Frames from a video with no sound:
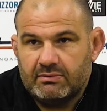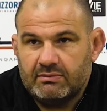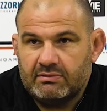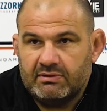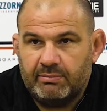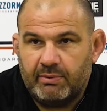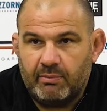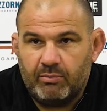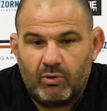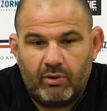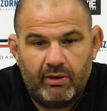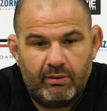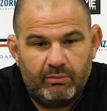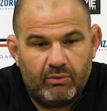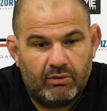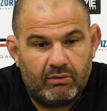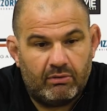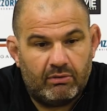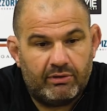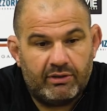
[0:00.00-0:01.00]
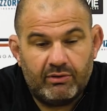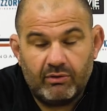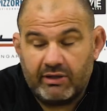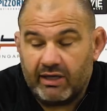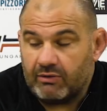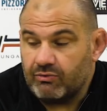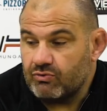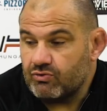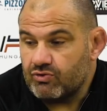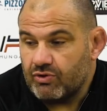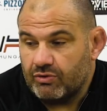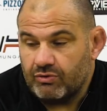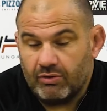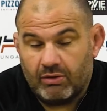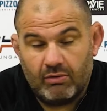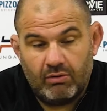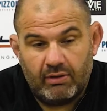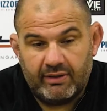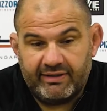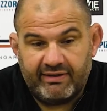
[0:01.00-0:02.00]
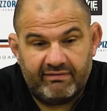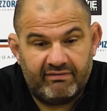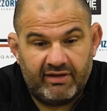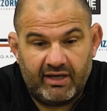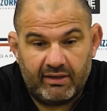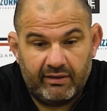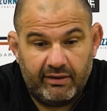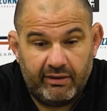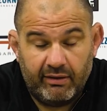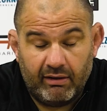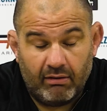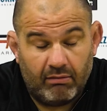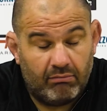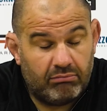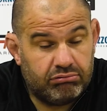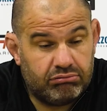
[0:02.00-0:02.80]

C'est pas un problème. les deux cartons jaunes de Corentin Vernet, euh,